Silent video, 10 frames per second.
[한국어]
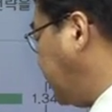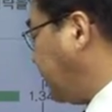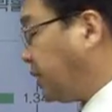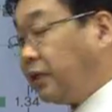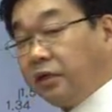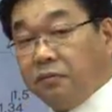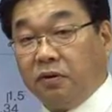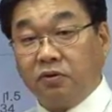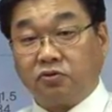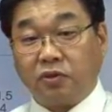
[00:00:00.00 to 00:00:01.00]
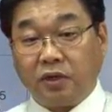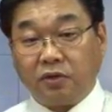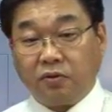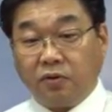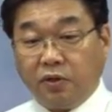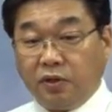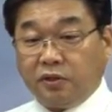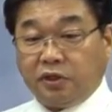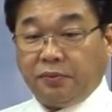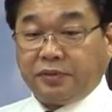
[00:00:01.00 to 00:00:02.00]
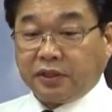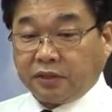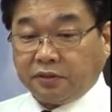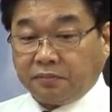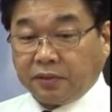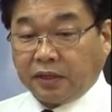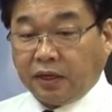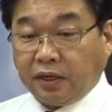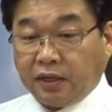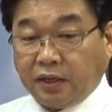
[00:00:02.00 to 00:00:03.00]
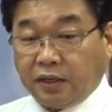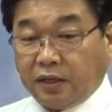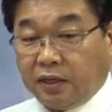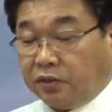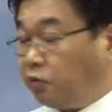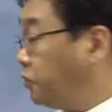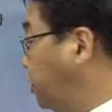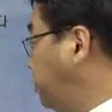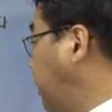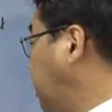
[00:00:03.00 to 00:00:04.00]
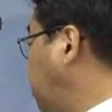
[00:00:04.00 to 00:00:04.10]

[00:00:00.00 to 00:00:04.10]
싼 가격에 먹을 수가 있고 제 비싼 게 어디입니까? 아, 독일입니다.